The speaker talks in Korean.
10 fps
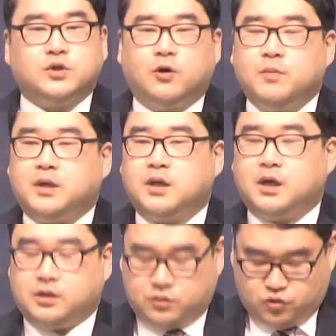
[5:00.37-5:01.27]

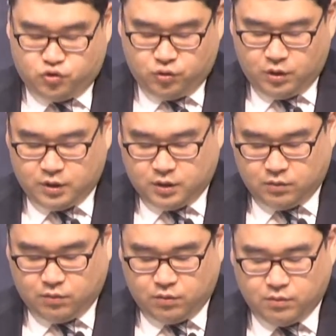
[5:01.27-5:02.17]
얼마나
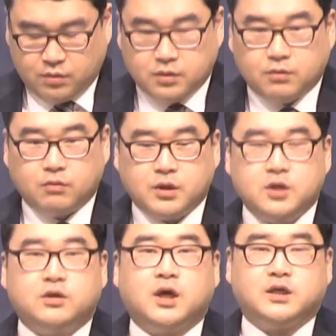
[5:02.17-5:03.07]
중요하다고
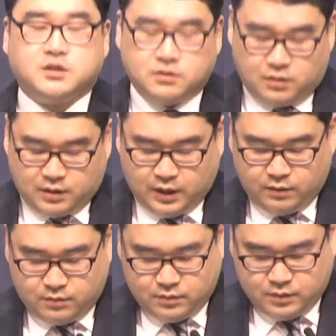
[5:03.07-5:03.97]
이렇게 하시는 걸까요?
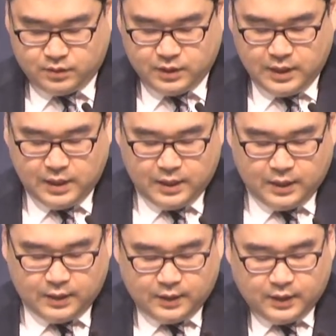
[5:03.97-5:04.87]

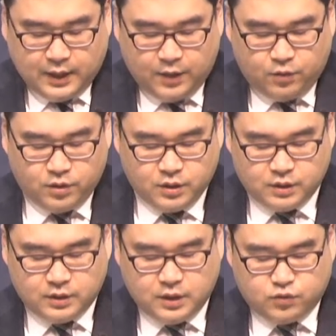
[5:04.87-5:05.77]

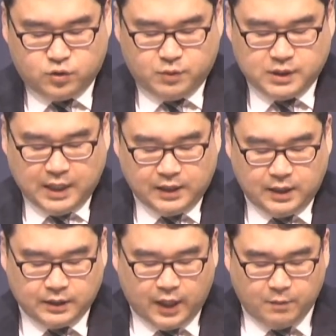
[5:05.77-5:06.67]
야이로는 예수님이
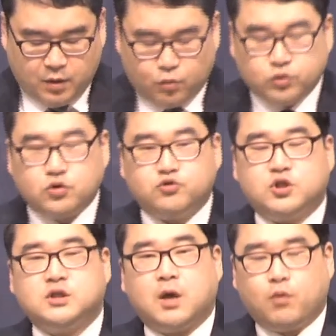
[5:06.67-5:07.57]
자기의 딸만 고쳐
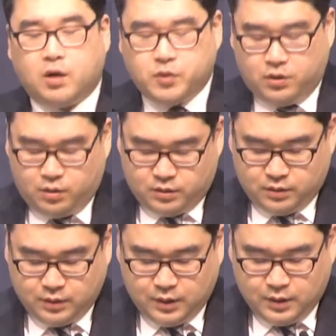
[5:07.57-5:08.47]
주신다고
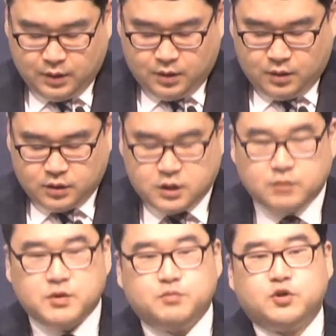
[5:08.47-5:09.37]
하면
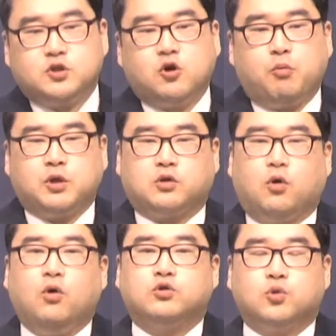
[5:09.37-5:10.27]
지금 입으신 것보다
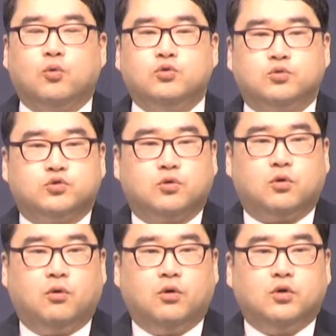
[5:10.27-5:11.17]
더 좋은
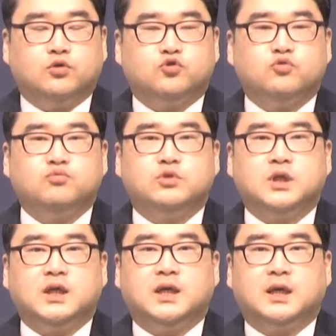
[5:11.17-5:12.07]
옷으로
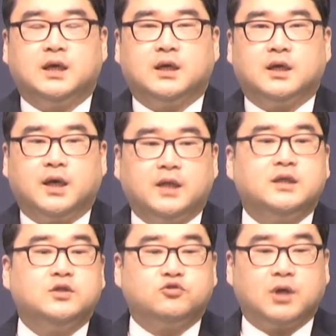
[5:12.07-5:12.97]
충분히
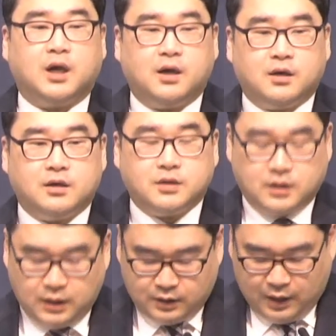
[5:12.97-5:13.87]
해드릴 수가
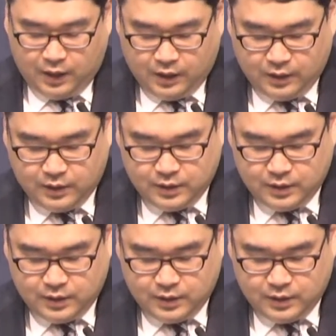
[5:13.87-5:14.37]
있다.